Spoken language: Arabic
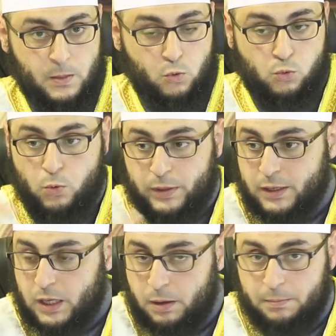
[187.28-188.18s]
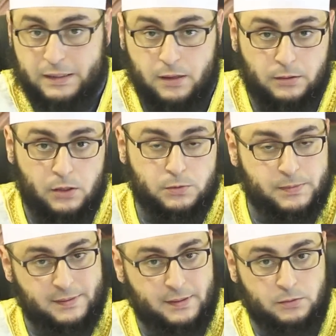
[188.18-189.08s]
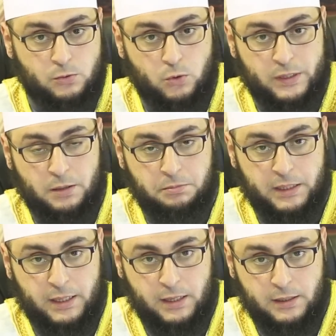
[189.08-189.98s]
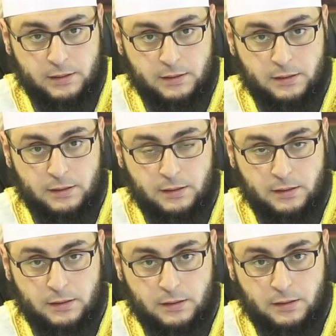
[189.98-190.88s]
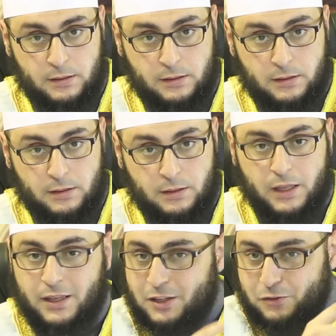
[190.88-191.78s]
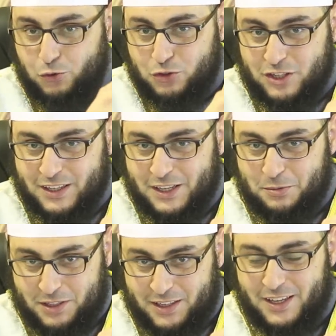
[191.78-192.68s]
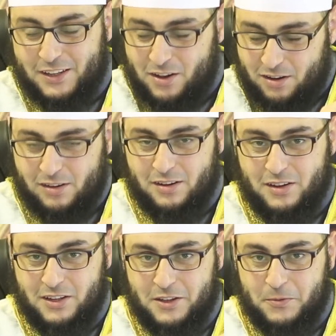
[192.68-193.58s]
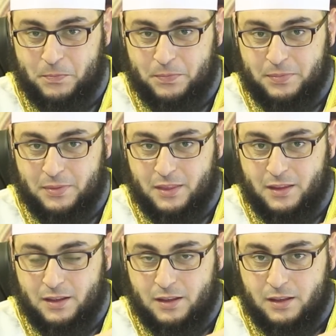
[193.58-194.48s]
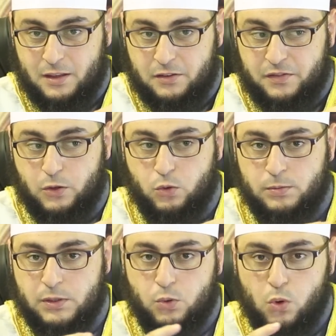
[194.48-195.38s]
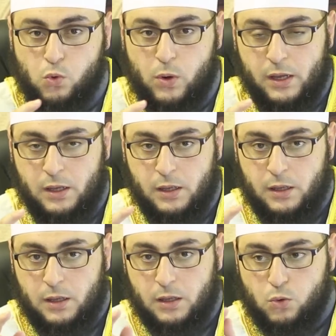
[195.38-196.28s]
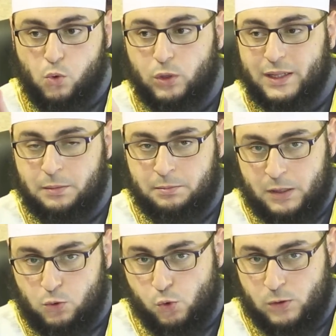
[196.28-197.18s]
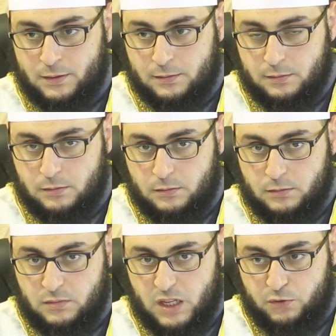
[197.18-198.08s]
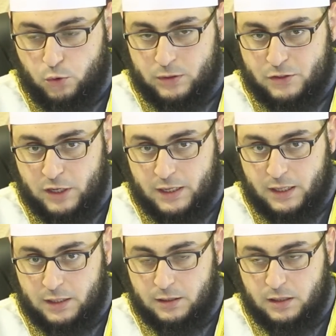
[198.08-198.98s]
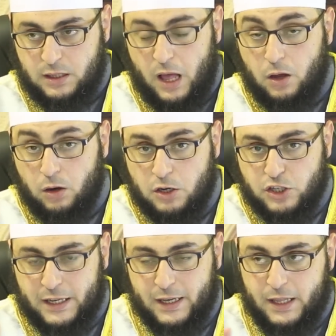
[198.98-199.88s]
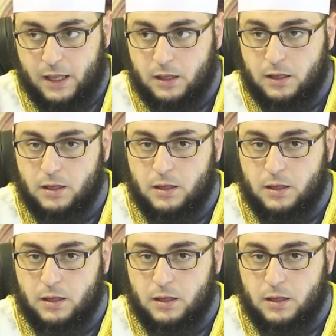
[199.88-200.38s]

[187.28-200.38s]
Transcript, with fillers: وممكن كمان ما يتغطاش مثلا وهو نايم بالليل لأن الفرن شغال بالليل آه فيقوم إن هو كل ما يكون الفرن شغال الحرارة شغالة